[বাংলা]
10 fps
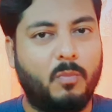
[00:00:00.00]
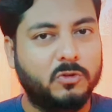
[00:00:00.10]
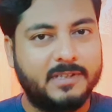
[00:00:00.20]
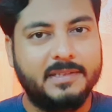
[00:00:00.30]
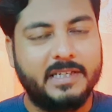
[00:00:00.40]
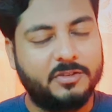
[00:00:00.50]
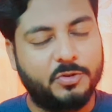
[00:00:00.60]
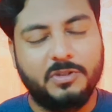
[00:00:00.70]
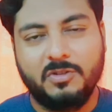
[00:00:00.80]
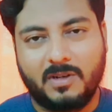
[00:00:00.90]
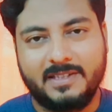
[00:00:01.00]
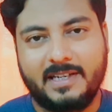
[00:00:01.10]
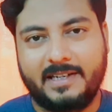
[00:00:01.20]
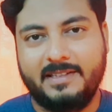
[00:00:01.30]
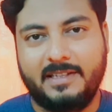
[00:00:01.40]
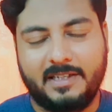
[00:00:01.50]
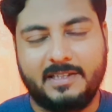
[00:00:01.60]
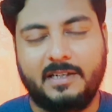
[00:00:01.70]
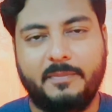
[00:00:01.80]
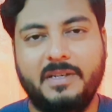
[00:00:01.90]
মোসাদ্দেক যদি দলে থাকেন তিনি
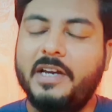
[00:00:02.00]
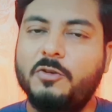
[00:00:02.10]
থাকবেন